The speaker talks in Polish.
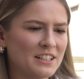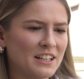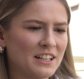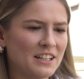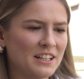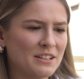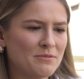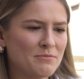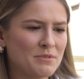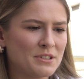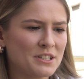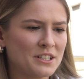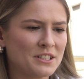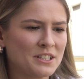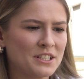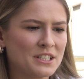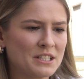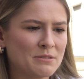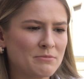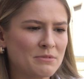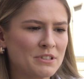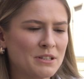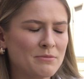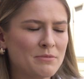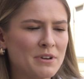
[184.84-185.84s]
ale myślę, że
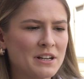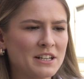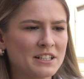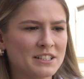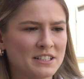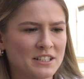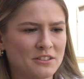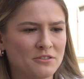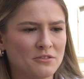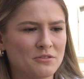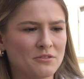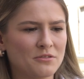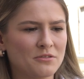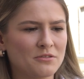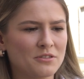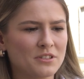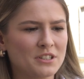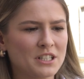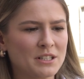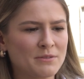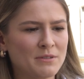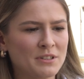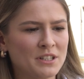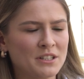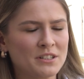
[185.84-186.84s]
idziemy na maksa. No,
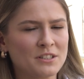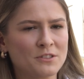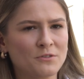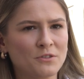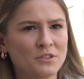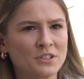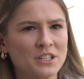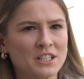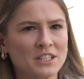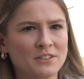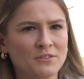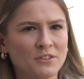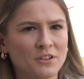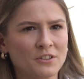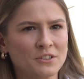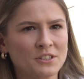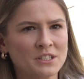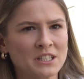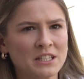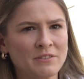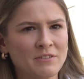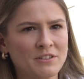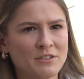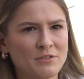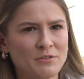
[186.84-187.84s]
trzeba ten swój czas
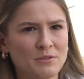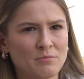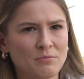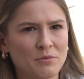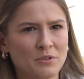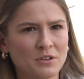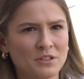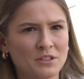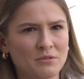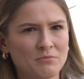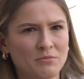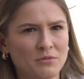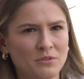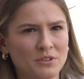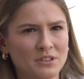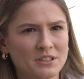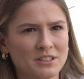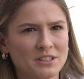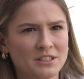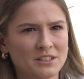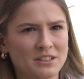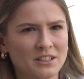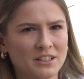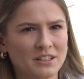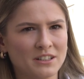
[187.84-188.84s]
wykorzystywać w sporcie, bo
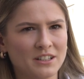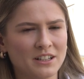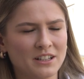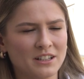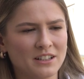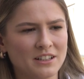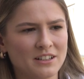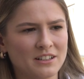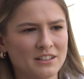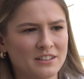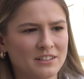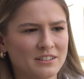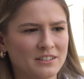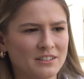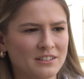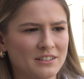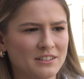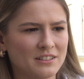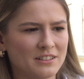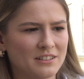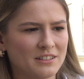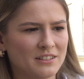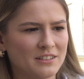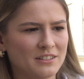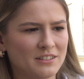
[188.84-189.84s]
jest jednak
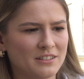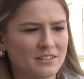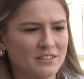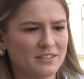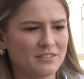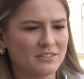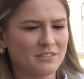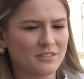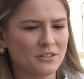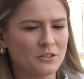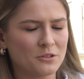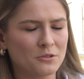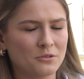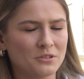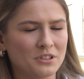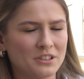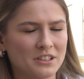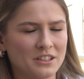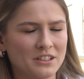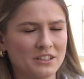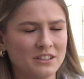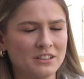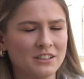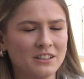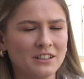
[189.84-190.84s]
e,
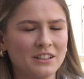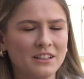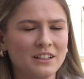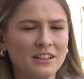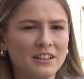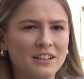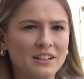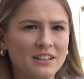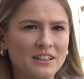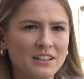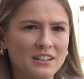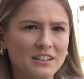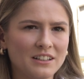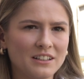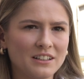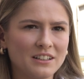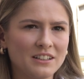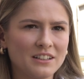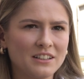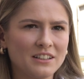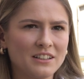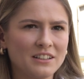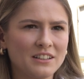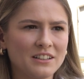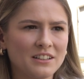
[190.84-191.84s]
krótki.
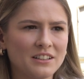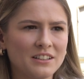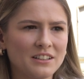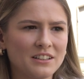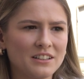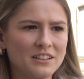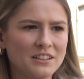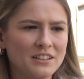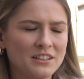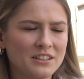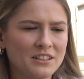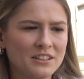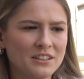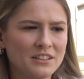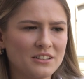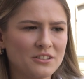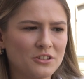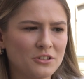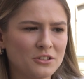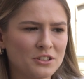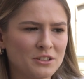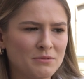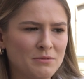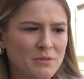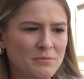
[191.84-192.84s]
I, I,
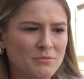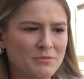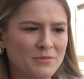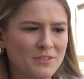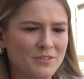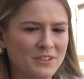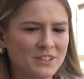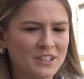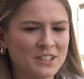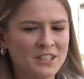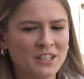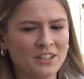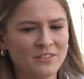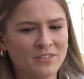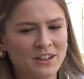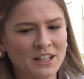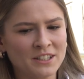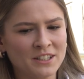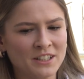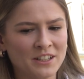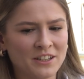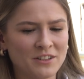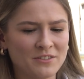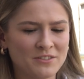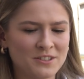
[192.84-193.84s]
to, że mam 22
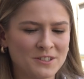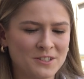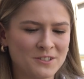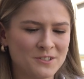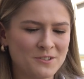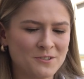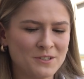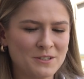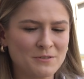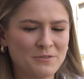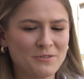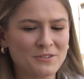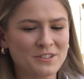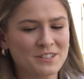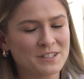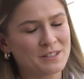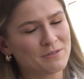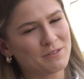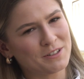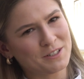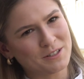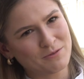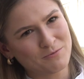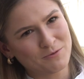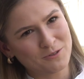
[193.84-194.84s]
lata i wszyscy ciągle mówią, że
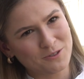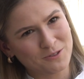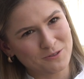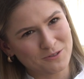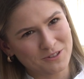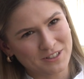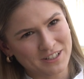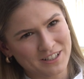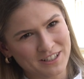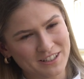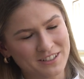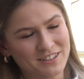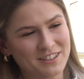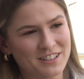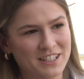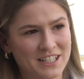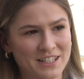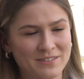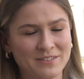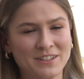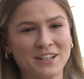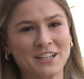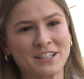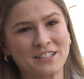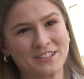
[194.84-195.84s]
jestem jeszcze młodziutka.
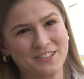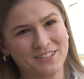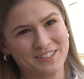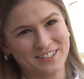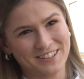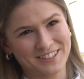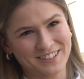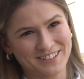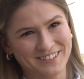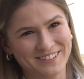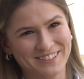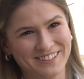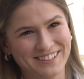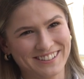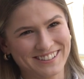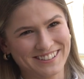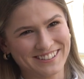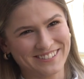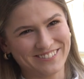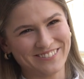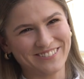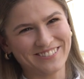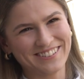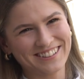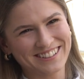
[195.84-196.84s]
Ciekawe, kiedy to się
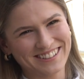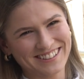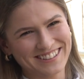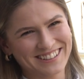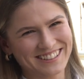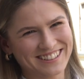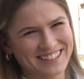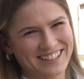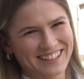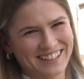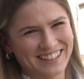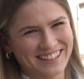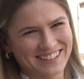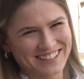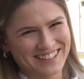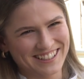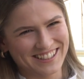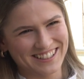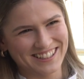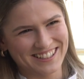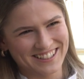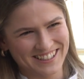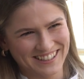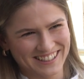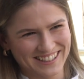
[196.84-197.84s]
skończy. Mam nadzieję, że,
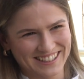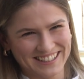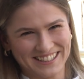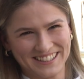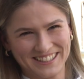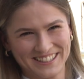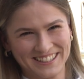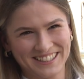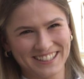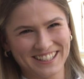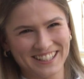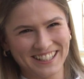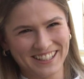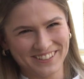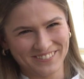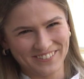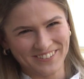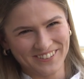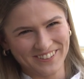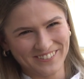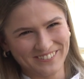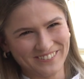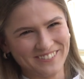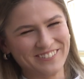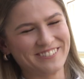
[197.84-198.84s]
że jeszcze tak z 10 lat
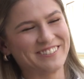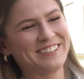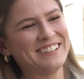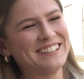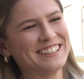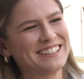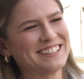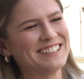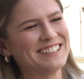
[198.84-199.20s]
będą mówić.